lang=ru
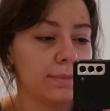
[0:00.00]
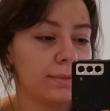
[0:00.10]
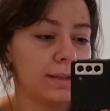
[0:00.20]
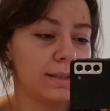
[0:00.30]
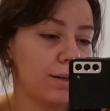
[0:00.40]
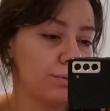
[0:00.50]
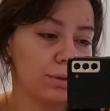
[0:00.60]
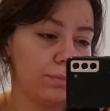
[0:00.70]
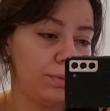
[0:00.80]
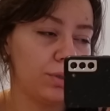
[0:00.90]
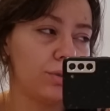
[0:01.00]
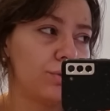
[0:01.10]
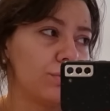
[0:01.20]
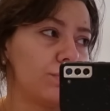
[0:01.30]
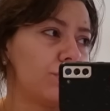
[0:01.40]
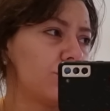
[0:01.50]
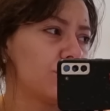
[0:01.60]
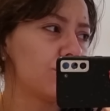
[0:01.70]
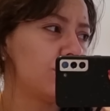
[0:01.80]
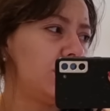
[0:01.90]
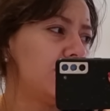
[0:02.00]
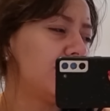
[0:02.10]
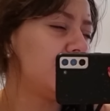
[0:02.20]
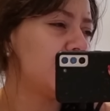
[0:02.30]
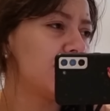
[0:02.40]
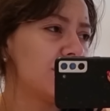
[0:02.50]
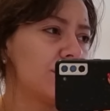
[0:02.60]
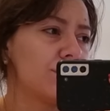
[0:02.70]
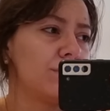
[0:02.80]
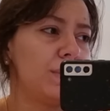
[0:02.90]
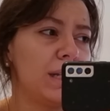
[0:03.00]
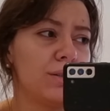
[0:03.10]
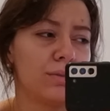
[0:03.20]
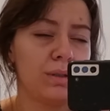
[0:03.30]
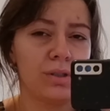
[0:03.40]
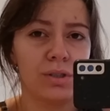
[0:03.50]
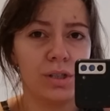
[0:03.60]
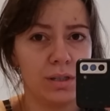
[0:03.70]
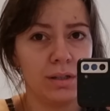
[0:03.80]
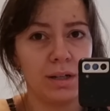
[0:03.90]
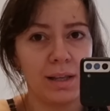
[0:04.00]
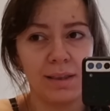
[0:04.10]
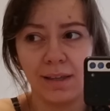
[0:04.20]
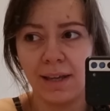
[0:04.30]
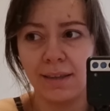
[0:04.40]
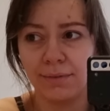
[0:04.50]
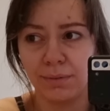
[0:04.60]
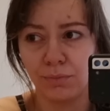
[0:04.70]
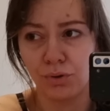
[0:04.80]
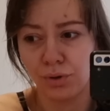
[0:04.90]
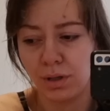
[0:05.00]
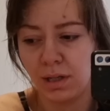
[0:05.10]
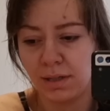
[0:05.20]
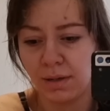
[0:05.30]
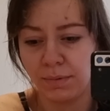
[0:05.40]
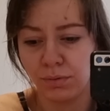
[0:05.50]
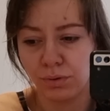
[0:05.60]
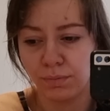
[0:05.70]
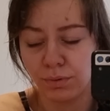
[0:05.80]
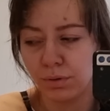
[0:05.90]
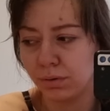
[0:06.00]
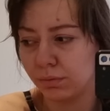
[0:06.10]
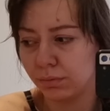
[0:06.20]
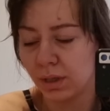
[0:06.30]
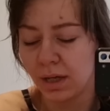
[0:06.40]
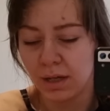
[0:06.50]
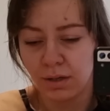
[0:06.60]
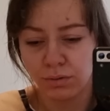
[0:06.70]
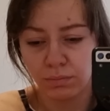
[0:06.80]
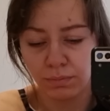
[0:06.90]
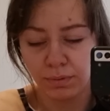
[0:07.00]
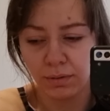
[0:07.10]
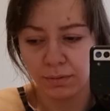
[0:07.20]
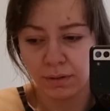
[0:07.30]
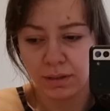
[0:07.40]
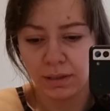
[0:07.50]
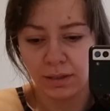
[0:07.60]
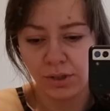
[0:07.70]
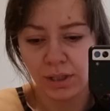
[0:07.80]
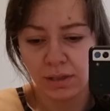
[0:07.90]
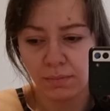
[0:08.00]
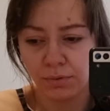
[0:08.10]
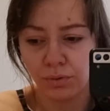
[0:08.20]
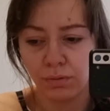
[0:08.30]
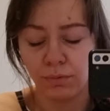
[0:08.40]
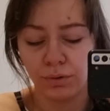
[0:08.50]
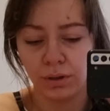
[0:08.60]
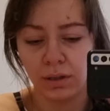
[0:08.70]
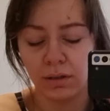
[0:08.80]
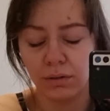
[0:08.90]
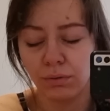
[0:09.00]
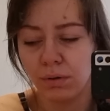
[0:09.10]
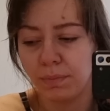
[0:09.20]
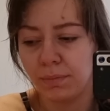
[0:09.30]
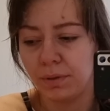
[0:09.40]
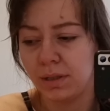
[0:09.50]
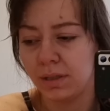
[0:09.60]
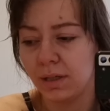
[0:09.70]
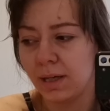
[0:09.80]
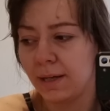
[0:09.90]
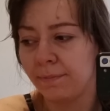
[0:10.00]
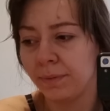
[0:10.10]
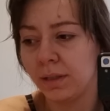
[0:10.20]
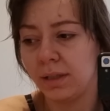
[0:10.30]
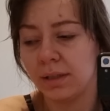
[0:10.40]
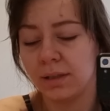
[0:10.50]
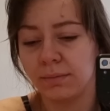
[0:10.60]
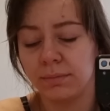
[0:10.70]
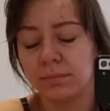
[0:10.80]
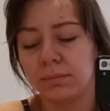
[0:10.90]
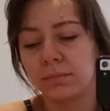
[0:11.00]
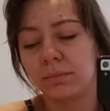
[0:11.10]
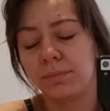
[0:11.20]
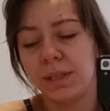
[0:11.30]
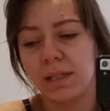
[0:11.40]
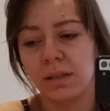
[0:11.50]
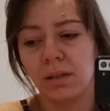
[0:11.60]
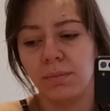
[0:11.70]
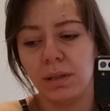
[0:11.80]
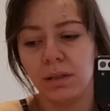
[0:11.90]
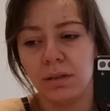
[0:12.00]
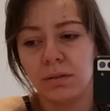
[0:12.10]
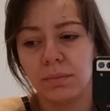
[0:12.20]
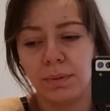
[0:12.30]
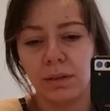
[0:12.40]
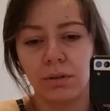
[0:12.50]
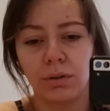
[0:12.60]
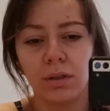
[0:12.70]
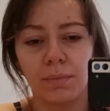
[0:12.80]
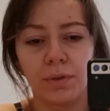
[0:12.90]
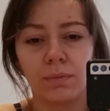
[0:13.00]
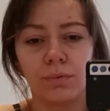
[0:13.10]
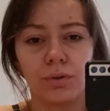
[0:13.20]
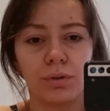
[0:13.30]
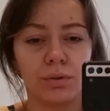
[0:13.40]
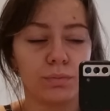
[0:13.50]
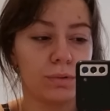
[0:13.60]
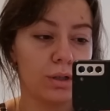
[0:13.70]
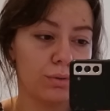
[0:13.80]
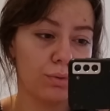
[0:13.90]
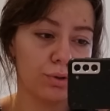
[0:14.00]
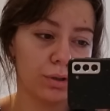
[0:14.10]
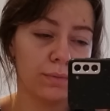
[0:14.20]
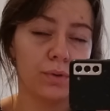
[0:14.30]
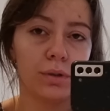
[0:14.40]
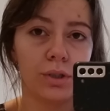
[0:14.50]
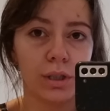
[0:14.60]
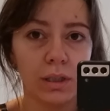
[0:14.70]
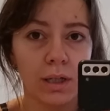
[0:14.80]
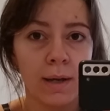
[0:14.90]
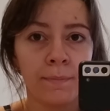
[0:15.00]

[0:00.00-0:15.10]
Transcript: Не знаю, кто там пишет, что можно что-то делать, нельзя на Страстную Пятницу. Мне сейчас, честно говоря, не до этого можно, нельзя. Мне нужно просто, чтобы было в квартире чисто, мне нужно Монкин лоток помыть я там тесто на блины подготовила, потому что ну, молоко уже давно лежит.